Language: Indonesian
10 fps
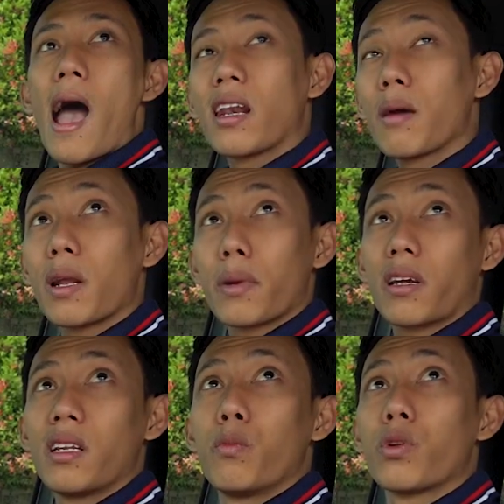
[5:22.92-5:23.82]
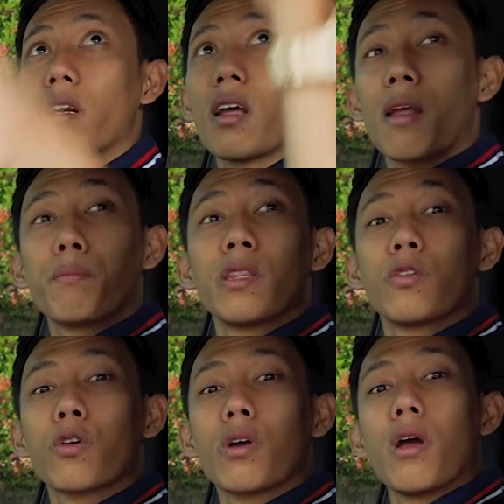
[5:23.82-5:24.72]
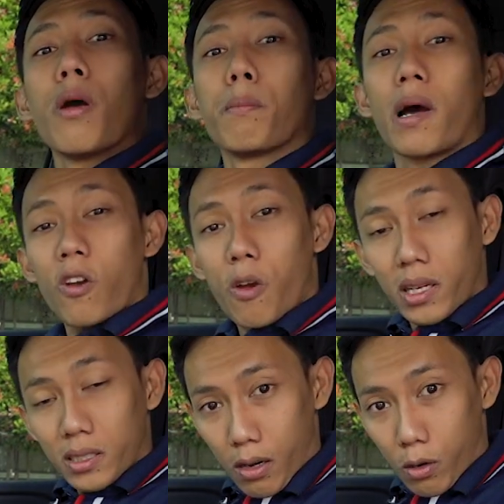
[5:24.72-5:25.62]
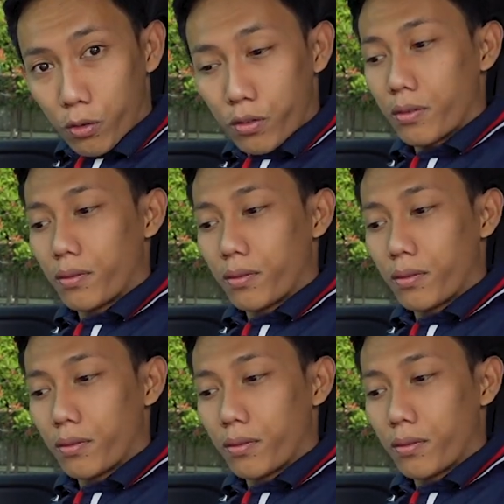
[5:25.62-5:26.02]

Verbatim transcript: Anda mendapatkan hiburan dalam bentuk panoramic sunroof.